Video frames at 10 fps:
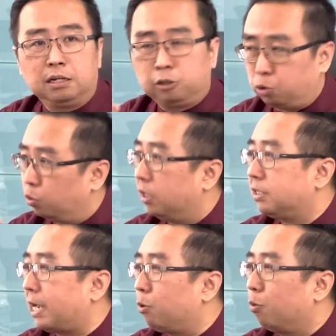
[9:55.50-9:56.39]
体的这
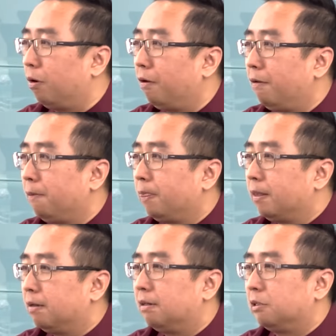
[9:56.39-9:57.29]
个海藻菌来发电，
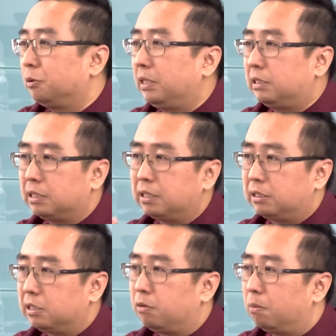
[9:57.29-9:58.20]

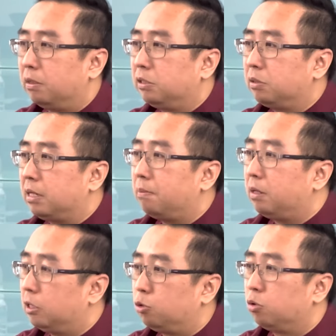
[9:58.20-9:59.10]
所以
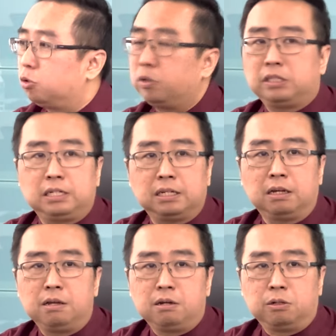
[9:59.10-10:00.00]
呃这个
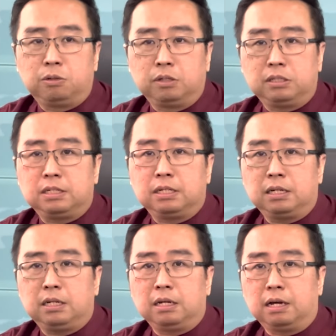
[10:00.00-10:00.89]
是我们要
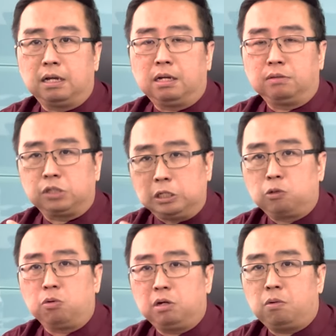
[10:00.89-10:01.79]
推的咯。然后
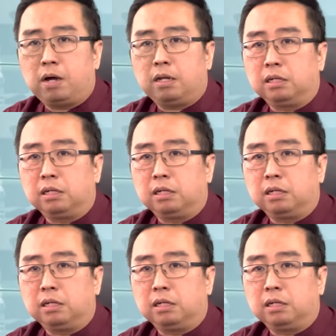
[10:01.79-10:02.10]
第二